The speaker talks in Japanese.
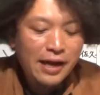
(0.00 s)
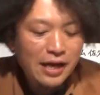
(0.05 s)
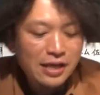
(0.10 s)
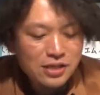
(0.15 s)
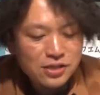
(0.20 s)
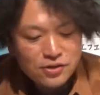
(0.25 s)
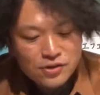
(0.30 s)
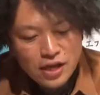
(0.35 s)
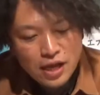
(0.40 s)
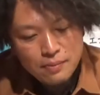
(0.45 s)

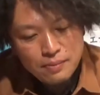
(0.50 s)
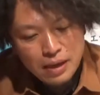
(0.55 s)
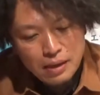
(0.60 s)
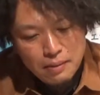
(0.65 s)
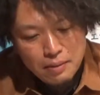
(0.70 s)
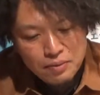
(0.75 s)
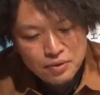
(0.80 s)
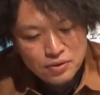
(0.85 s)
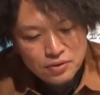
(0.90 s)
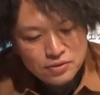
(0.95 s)
ラジオネーム
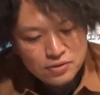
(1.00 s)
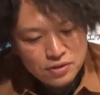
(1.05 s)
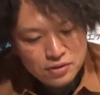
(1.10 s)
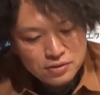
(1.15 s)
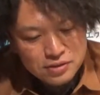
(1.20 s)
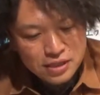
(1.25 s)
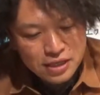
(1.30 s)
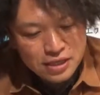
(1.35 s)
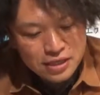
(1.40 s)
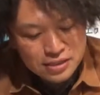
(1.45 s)
奄美の黒
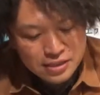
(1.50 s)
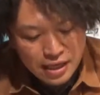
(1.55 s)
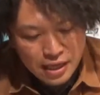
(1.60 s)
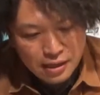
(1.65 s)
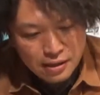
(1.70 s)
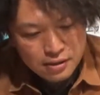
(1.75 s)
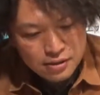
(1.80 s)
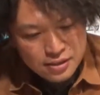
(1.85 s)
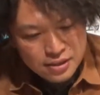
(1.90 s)
うさぎさん